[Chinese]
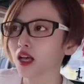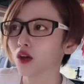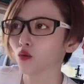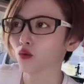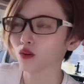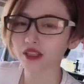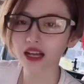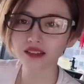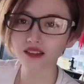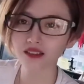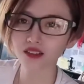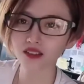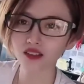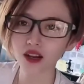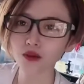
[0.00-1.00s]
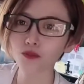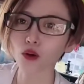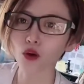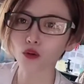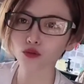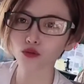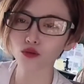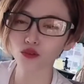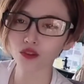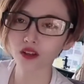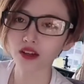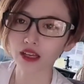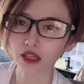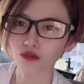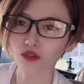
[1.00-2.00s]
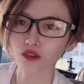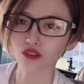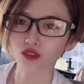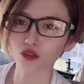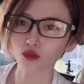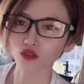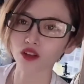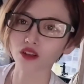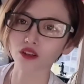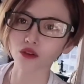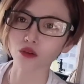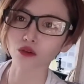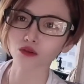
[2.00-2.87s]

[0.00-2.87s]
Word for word: 国家级的自然保护区的黑蜂只有这里有，